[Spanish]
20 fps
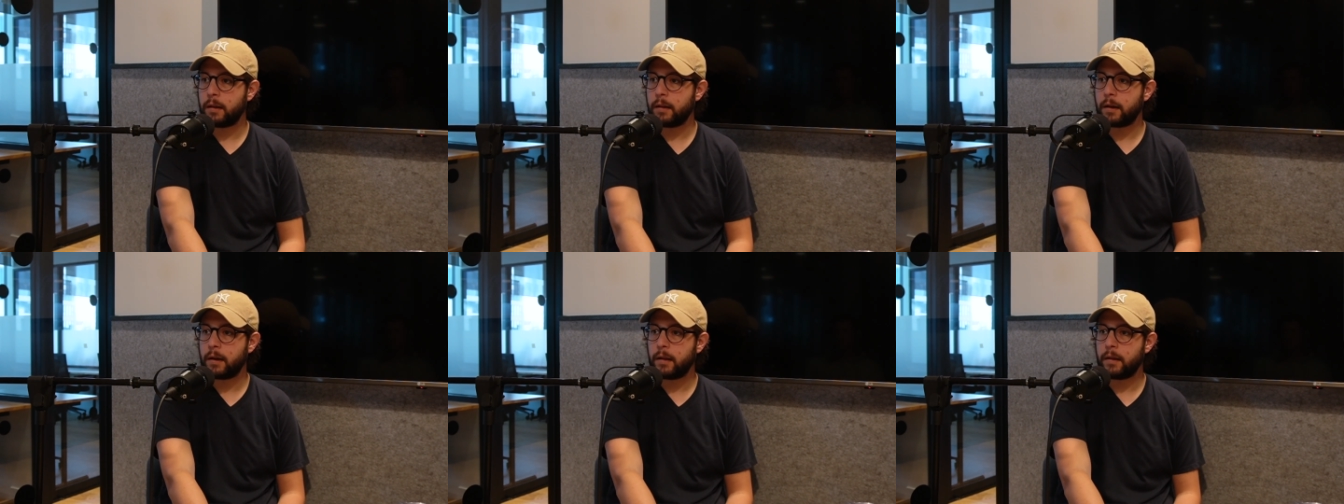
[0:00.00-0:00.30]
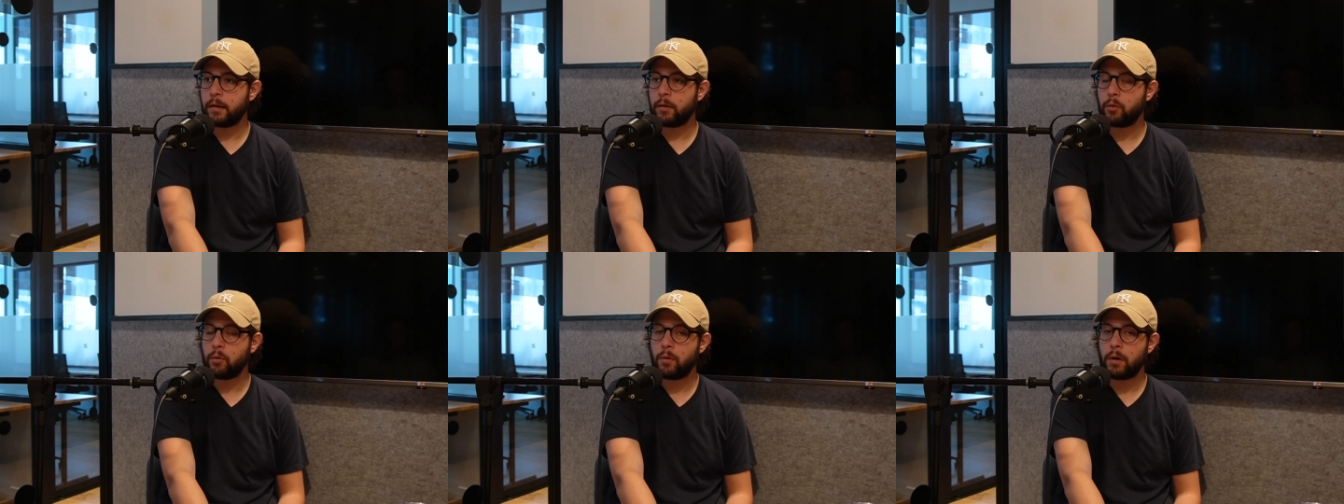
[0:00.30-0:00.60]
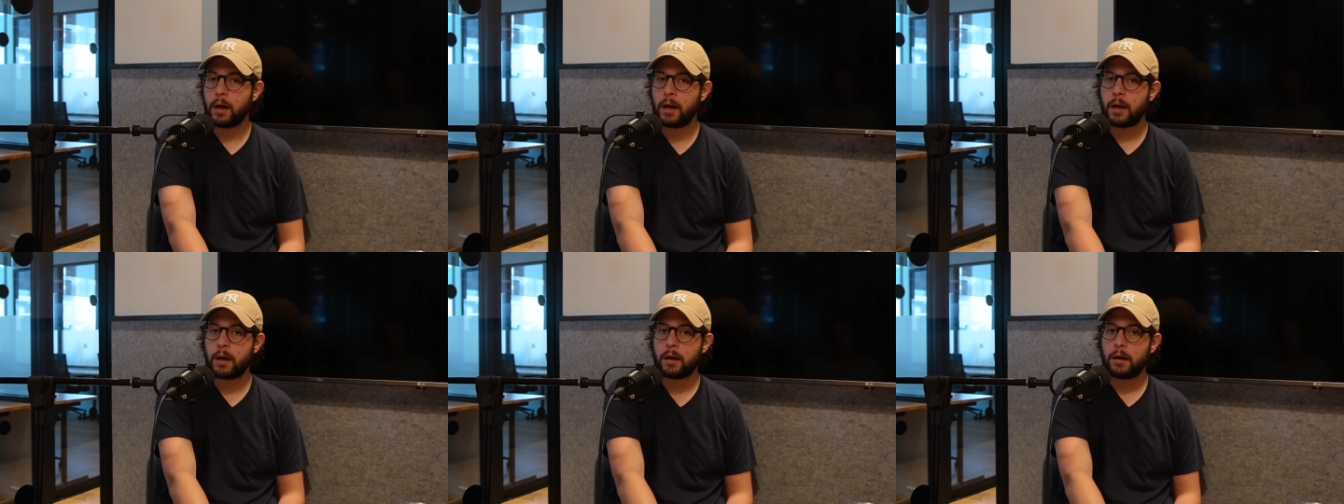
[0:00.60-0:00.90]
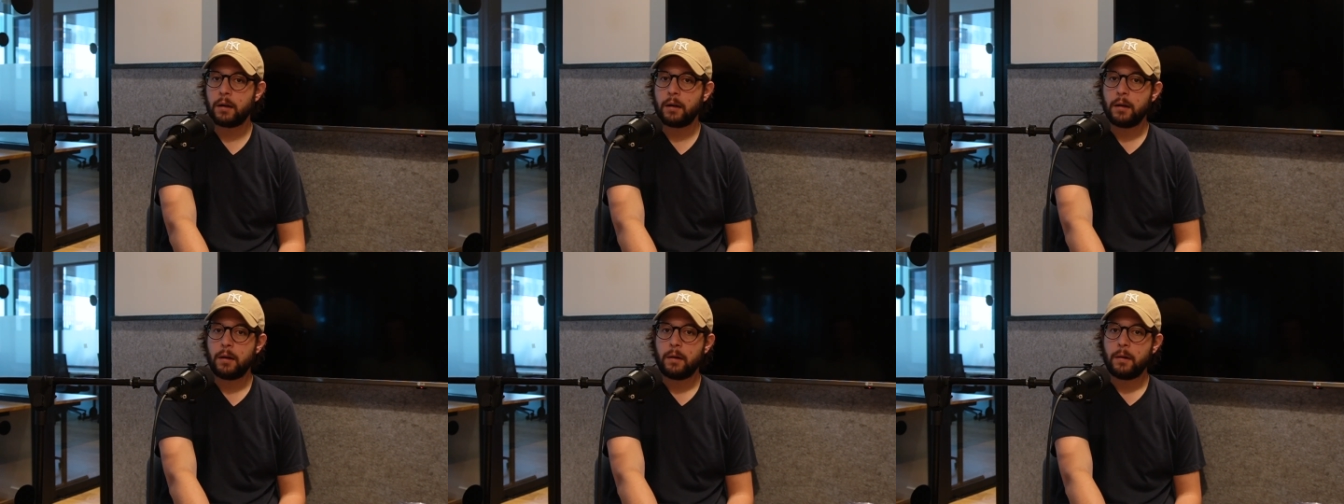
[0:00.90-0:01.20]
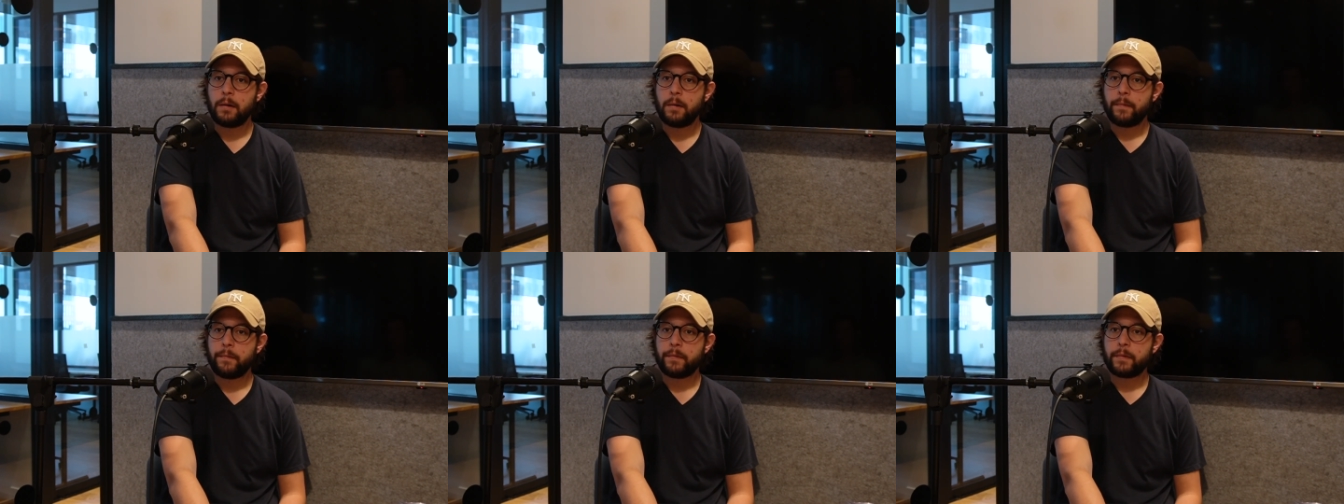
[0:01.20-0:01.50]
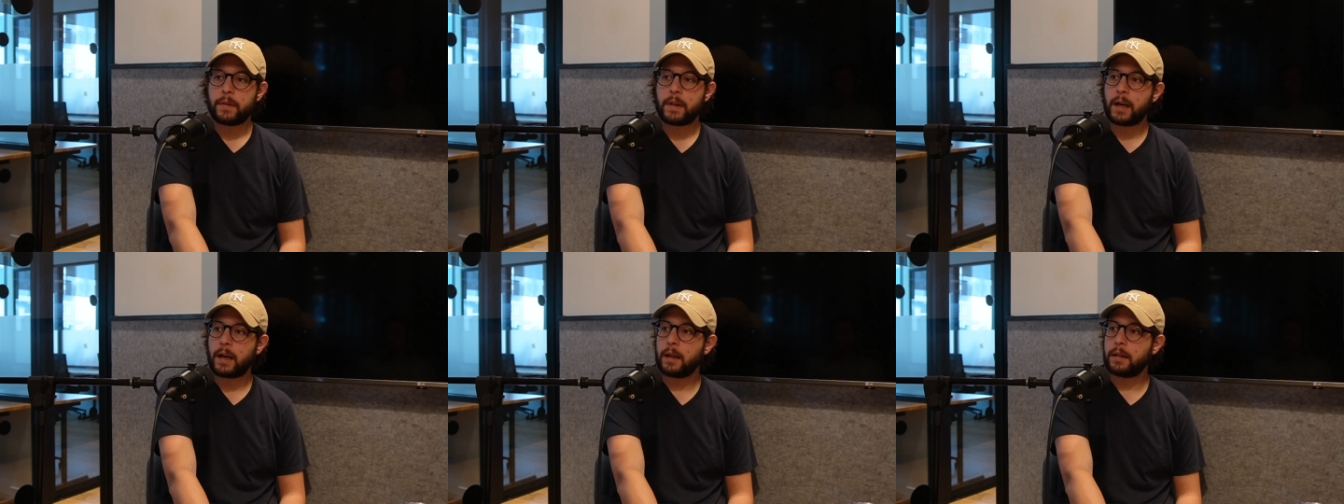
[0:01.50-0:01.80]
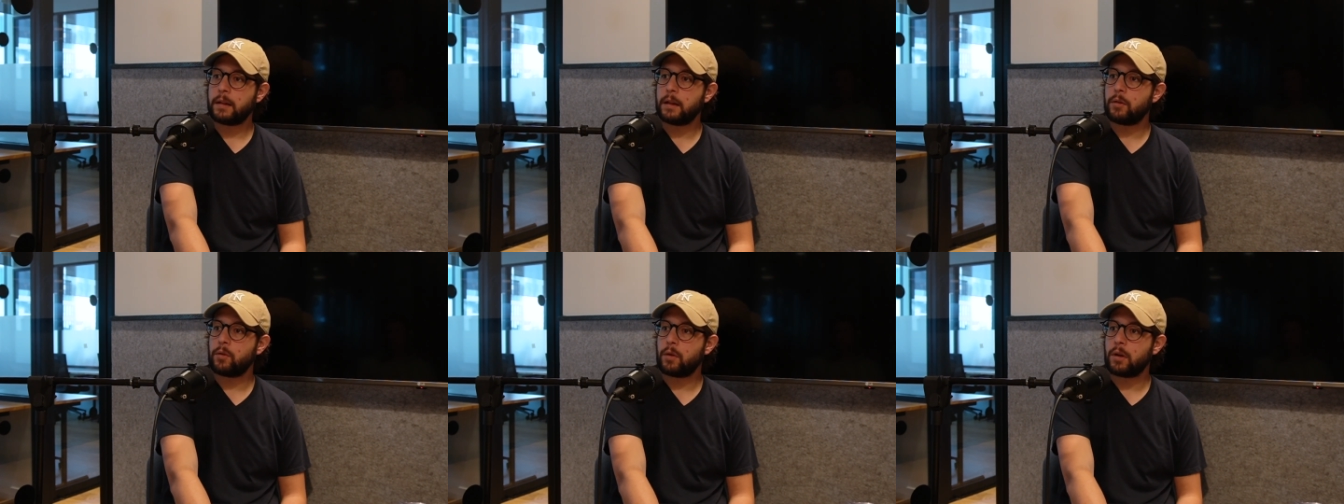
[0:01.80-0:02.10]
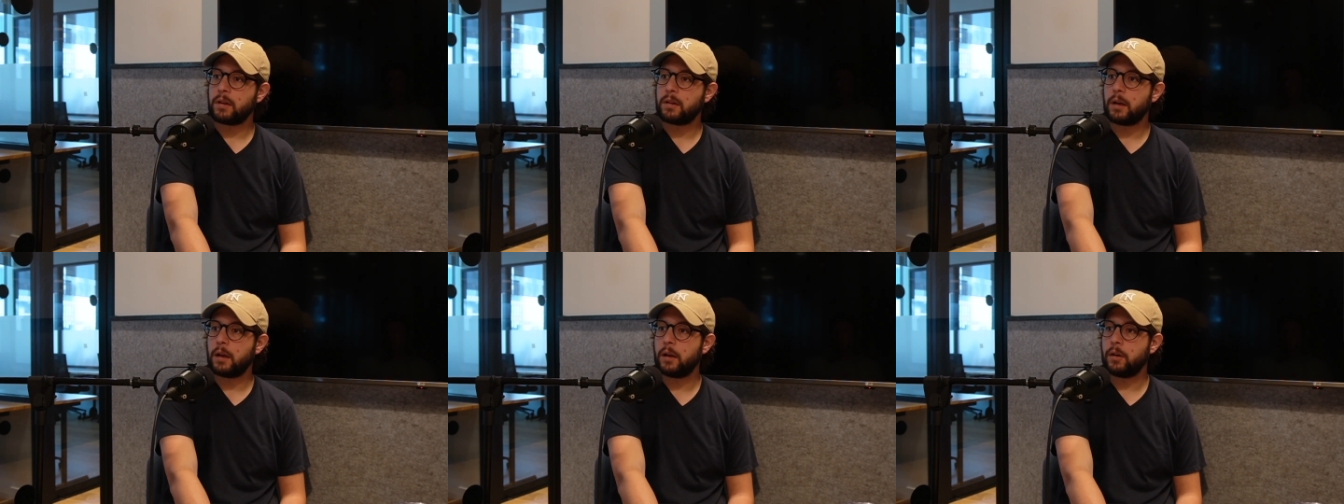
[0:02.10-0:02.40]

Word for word: deja de jugar, Tecatito que se